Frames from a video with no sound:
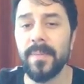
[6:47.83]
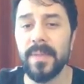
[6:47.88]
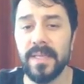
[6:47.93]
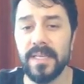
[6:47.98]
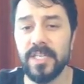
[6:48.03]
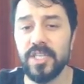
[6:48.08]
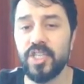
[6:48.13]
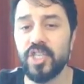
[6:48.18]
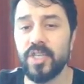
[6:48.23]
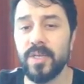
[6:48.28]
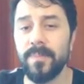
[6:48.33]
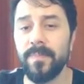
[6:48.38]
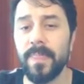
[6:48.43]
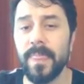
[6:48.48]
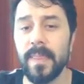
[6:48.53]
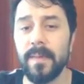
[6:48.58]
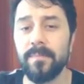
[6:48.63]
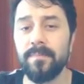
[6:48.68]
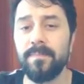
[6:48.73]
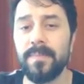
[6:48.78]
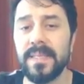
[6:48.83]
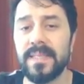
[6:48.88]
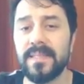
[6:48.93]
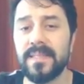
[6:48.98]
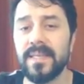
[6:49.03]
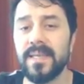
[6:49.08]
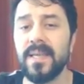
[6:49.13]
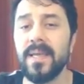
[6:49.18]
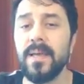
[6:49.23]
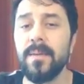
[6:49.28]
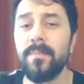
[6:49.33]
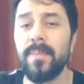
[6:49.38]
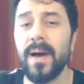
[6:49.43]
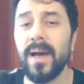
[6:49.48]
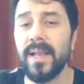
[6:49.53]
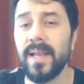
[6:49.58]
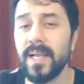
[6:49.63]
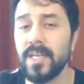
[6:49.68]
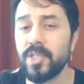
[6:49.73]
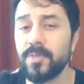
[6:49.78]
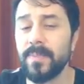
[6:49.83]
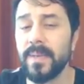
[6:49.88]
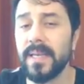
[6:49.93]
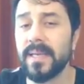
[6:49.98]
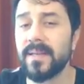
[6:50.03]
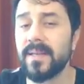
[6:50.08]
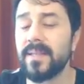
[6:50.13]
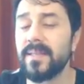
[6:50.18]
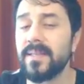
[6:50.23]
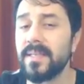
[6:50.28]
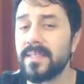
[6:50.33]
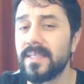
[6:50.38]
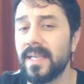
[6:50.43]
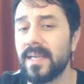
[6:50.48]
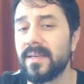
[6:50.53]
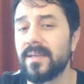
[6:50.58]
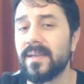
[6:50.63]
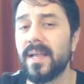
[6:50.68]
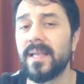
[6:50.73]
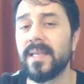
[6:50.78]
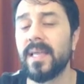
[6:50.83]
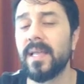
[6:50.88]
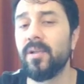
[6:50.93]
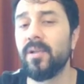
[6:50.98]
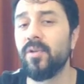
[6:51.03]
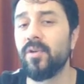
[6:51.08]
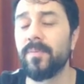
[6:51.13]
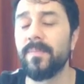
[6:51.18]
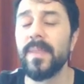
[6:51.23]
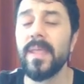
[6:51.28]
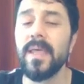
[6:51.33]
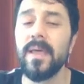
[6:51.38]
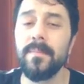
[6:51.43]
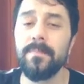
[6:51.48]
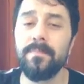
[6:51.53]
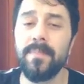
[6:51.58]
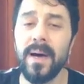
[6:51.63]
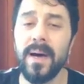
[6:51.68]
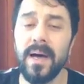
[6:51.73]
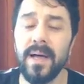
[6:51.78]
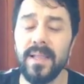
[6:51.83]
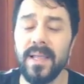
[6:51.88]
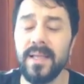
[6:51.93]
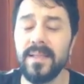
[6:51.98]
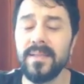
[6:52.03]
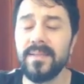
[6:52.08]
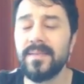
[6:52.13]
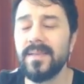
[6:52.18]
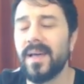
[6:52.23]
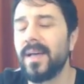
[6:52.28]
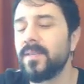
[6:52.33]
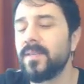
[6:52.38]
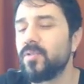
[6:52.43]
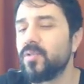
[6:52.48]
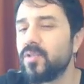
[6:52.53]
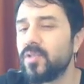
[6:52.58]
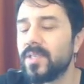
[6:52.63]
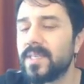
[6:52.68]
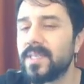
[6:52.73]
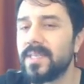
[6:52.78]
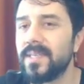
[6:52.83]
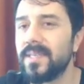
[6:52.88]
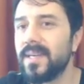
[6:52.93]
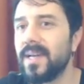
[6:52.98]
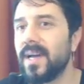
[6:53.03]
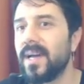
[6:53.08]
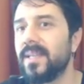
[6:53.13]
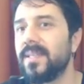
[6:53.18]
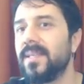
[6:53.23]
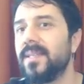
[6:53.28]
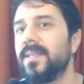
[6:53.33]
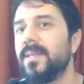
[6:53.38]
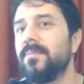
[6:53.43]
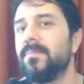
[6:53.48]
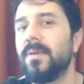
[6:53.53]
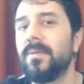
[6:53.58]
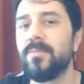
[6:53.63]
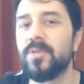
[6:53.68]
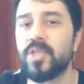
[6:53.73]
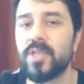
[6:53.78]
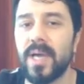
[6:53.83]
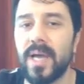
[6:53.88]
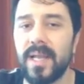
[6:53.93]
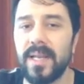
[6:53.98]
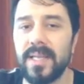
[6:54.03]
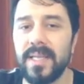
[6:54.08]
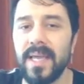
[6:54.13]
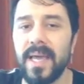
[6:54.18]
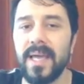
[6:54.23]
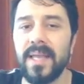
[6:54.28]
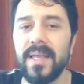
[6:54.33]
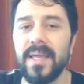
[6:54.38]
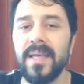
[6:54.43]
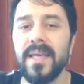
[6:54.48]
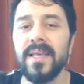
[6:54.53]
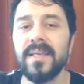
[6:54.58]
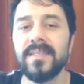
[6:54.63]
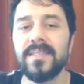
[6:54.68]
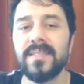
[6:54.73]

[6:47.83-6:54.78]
da işim bitti paylaşma ekranına tekrar geliyorum. Bağlantı az öncekinin kaydedilmemiş hali. Yani